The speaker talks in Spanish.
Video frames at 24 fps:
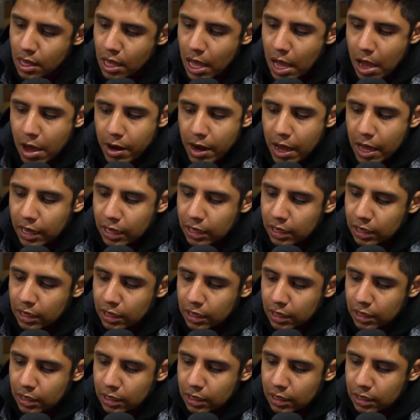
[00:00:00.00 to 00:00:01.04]
Ahora,
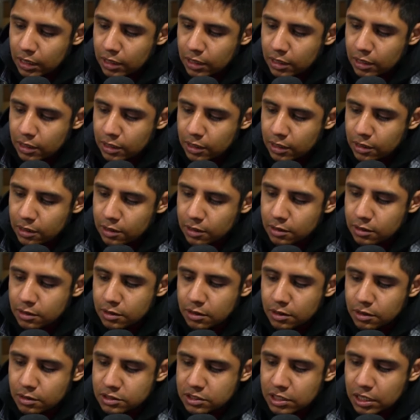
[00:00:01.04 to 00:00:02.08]

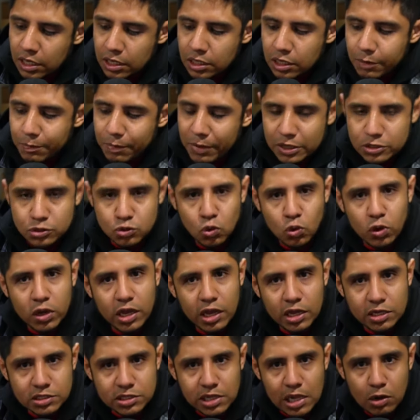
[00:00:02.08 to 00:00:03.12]
el siguiente paso,
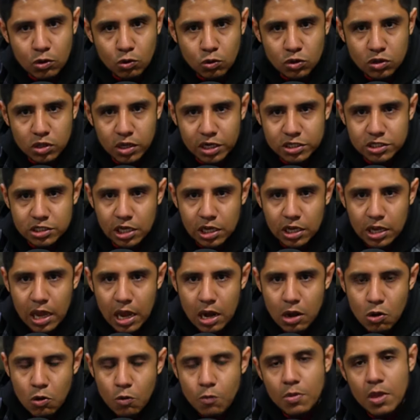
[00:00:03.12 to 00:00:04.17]
que es la contraseña,
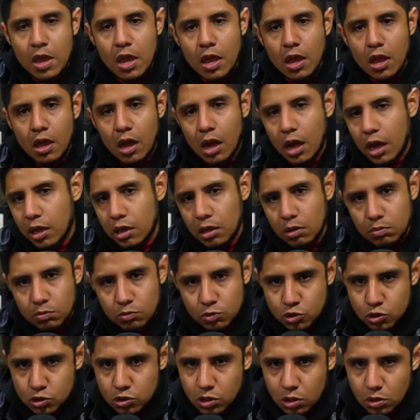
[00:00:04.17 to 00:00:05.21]
¿no? Hay
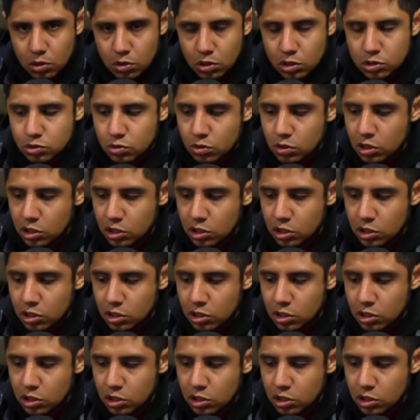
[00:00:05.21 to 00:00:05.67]
muchos errores con